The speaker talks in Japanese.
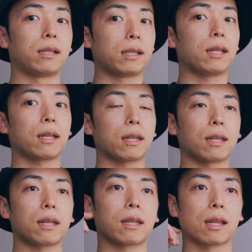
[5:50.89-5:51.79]
し
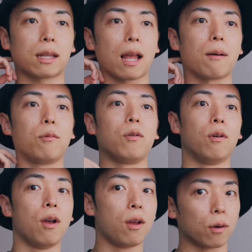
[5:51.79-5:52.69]
て、った
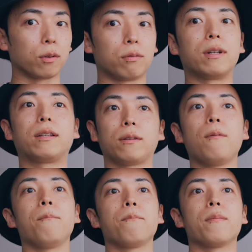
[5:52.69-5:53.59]
もう、このフレーズの、